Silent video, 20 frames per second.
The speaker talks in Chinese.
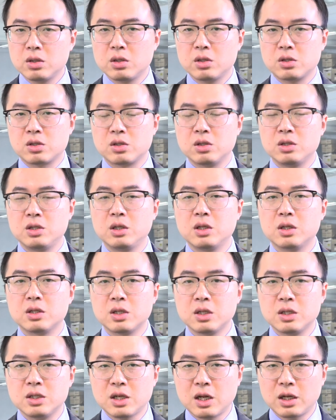实际的
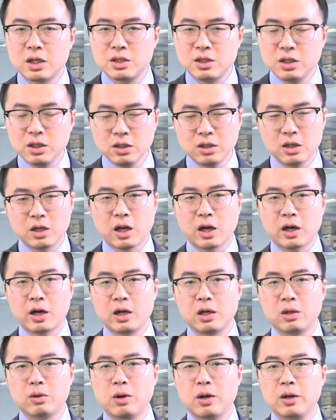增加的金额来
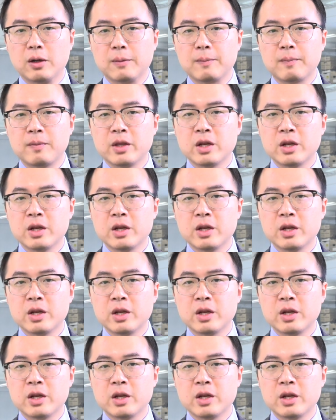看的话呢，